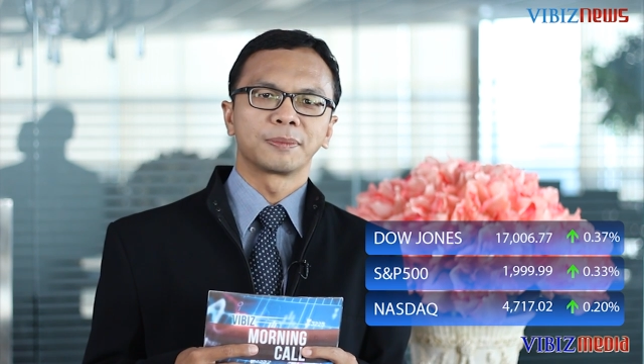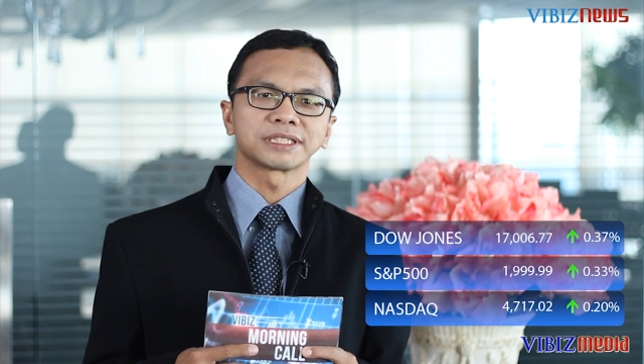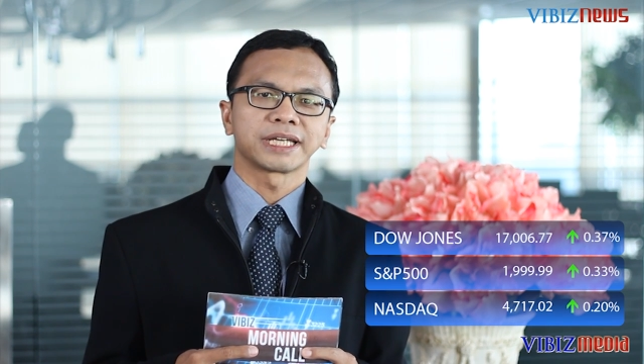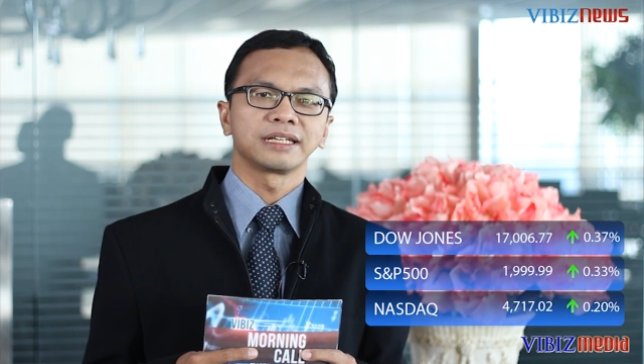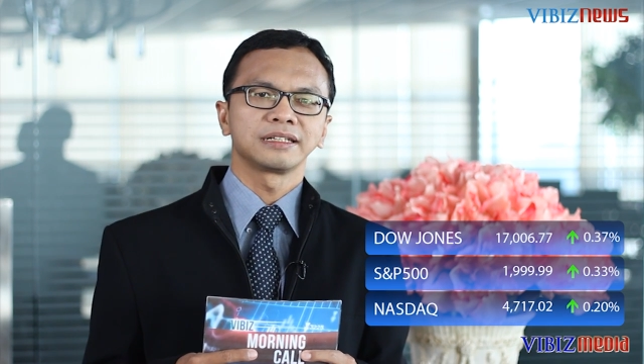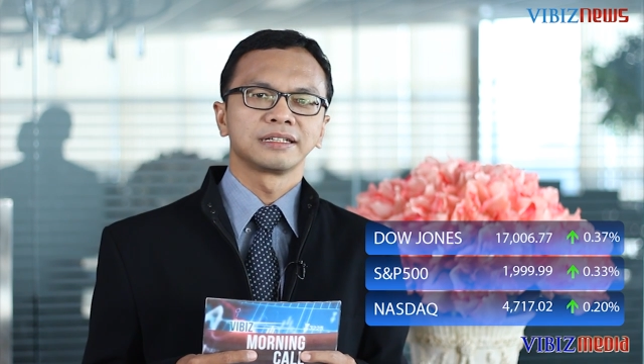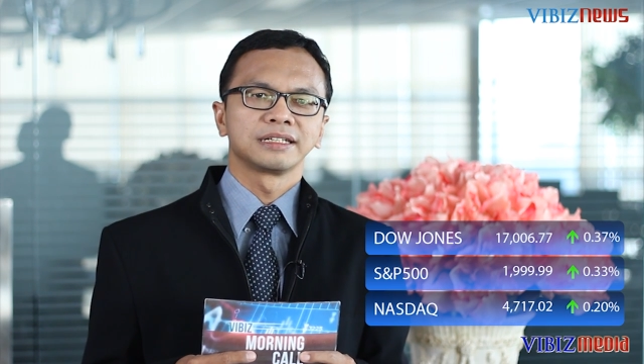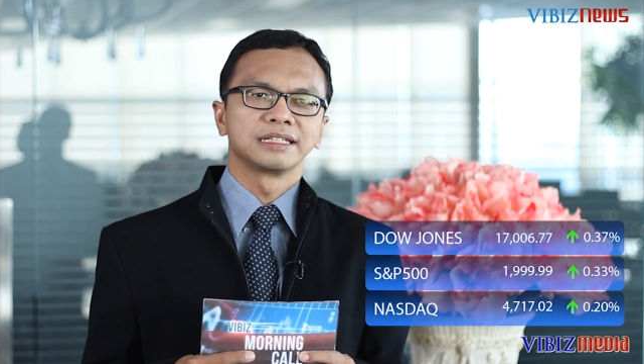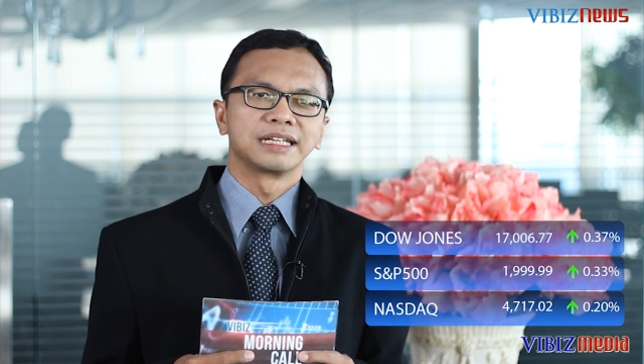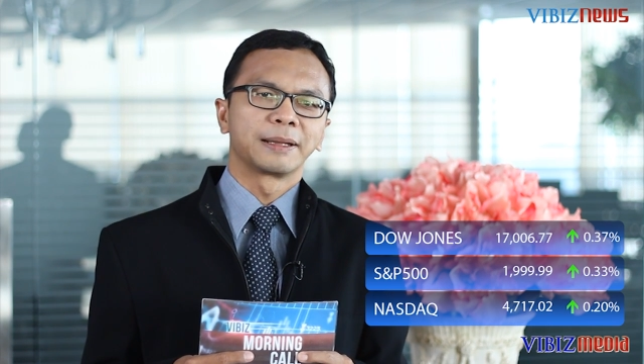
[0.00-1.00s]
persen
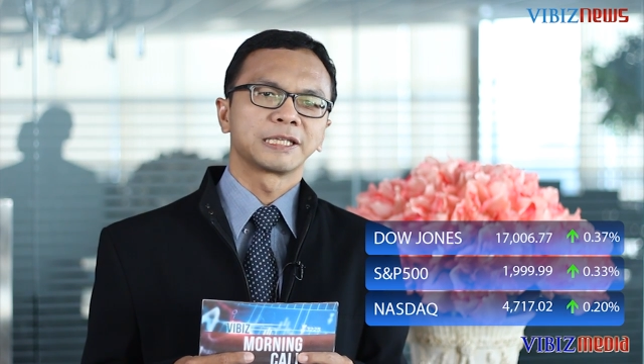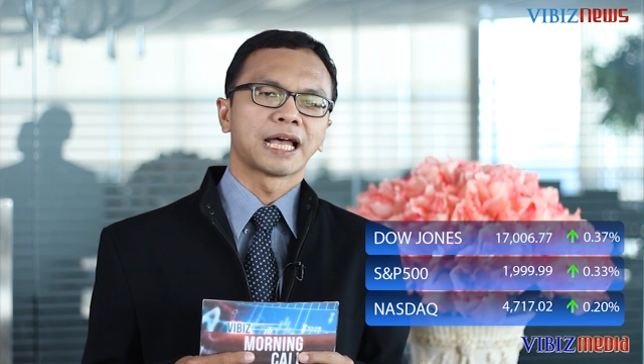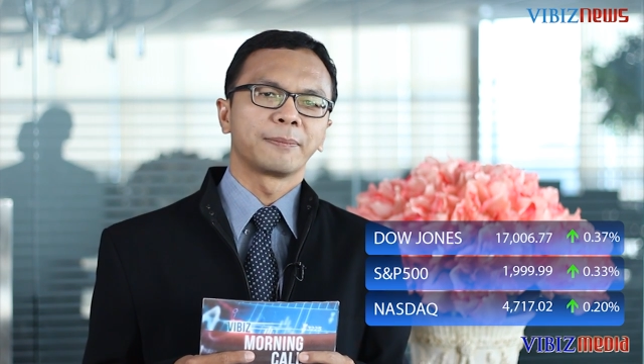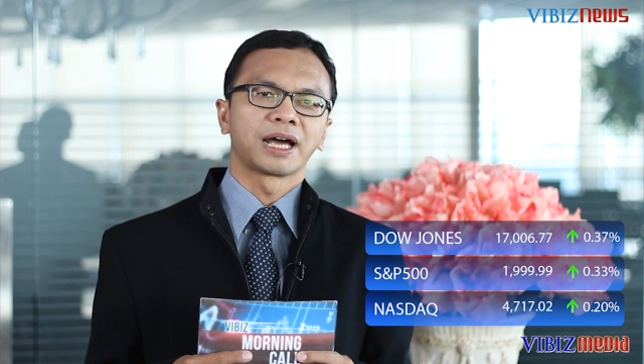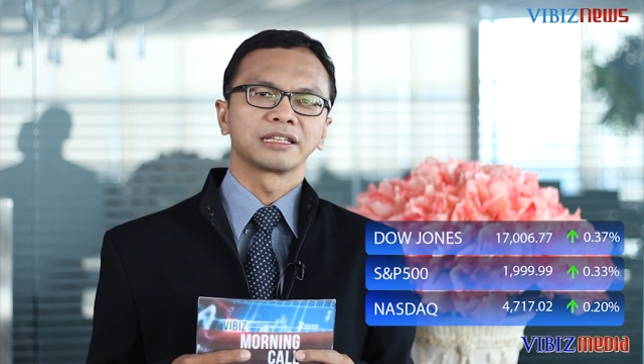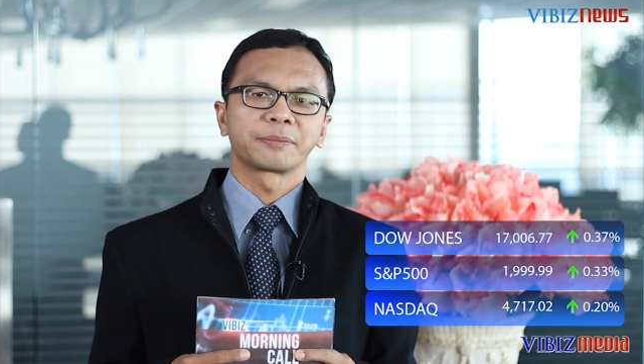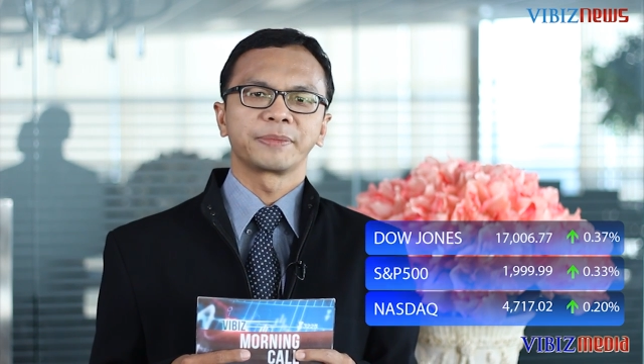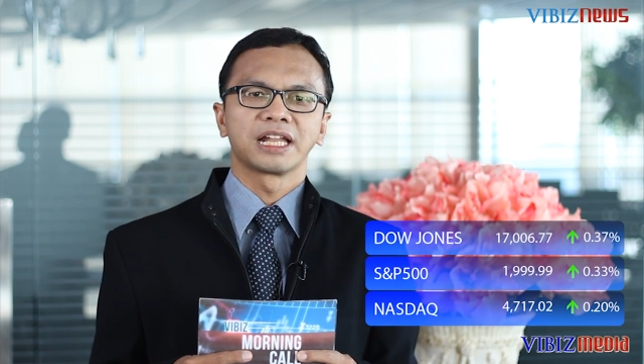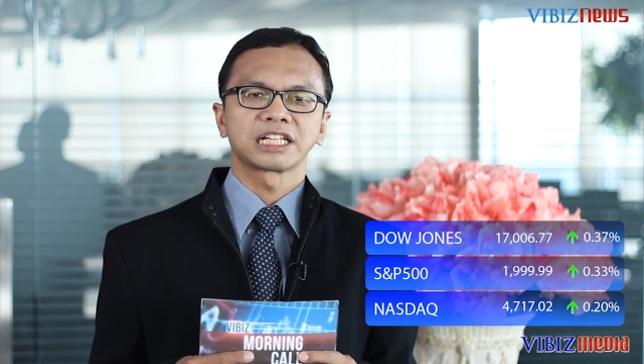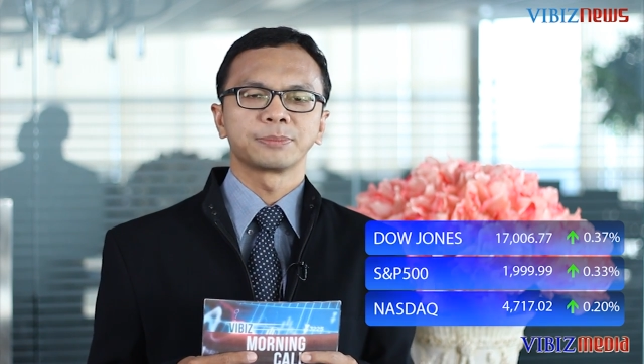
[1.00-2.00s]
dengan saham
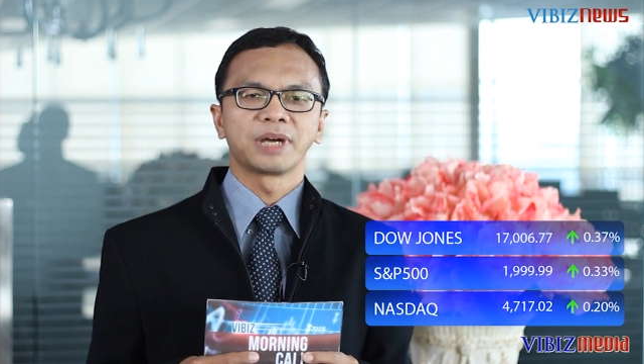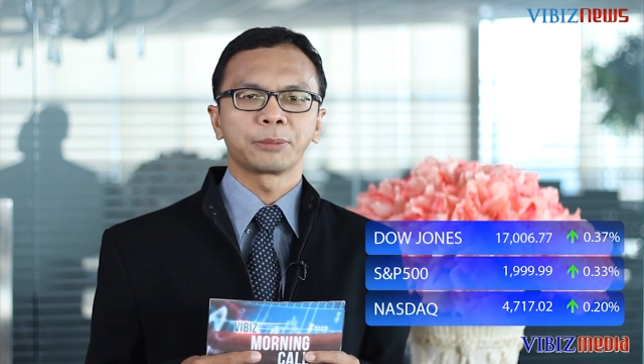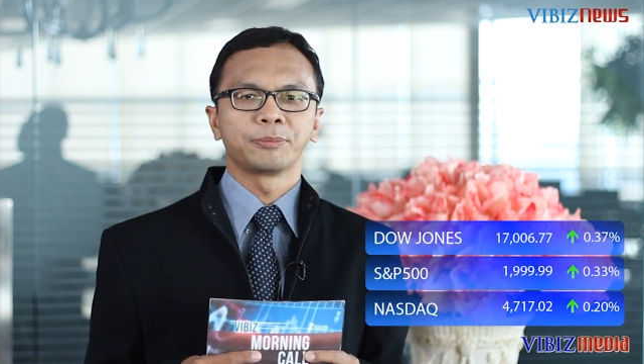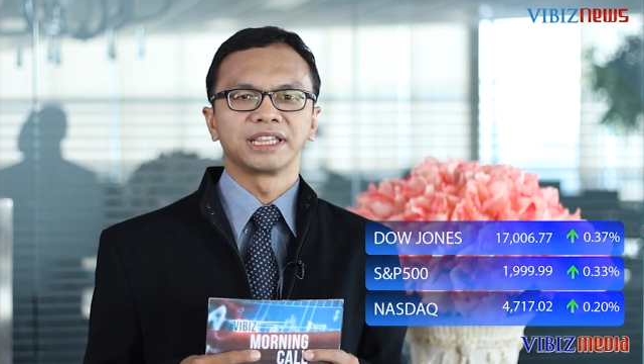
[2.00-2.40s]
Caterpillar sebagai